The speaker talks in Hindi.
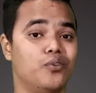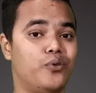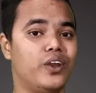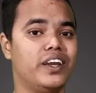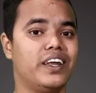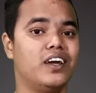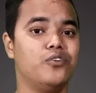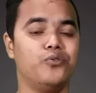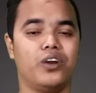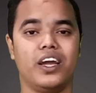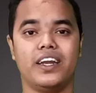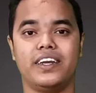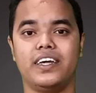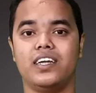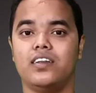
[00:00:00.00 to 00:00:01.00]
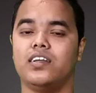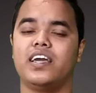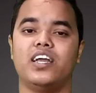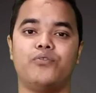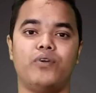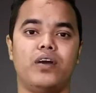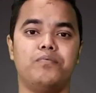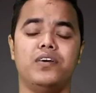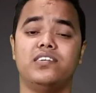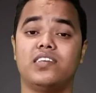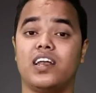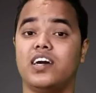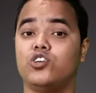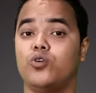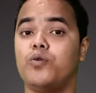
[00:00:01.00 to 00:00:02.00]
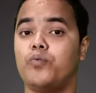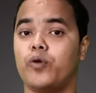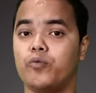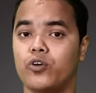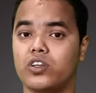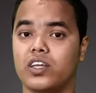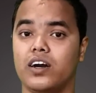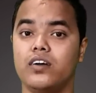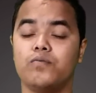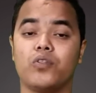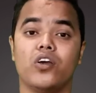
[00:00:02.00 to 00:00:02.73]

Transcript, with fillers: फ्री टेन गेट टेन गेट फाइव इस तरह का जो भी प्रमोट था